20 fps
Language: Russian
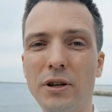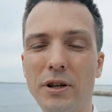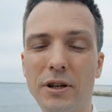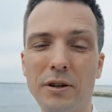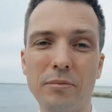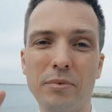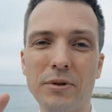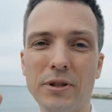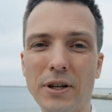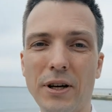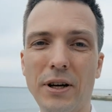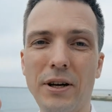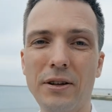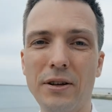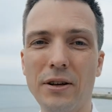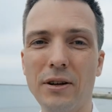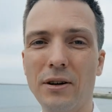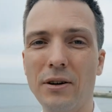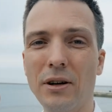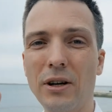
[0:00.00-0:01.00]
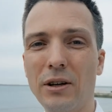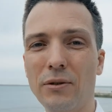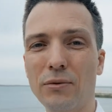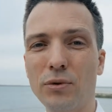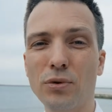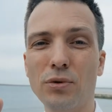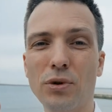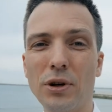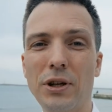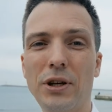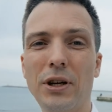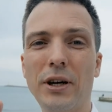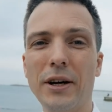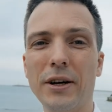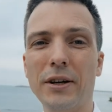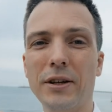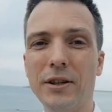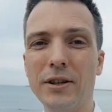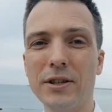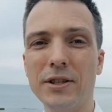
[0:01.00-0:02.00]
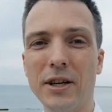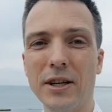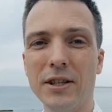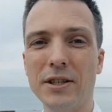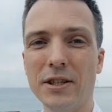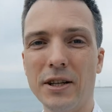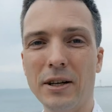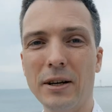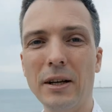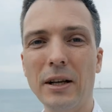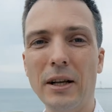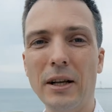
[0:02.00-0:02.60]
и построение внутренней организации.